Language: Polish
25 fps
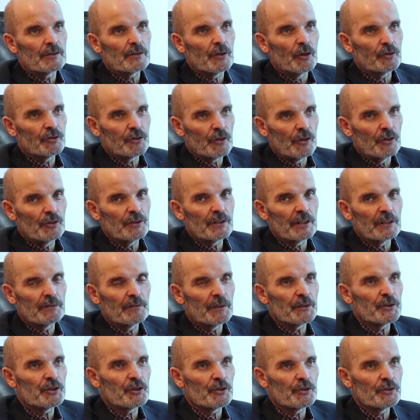od końca
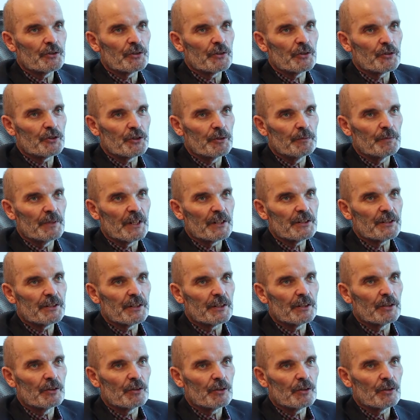2018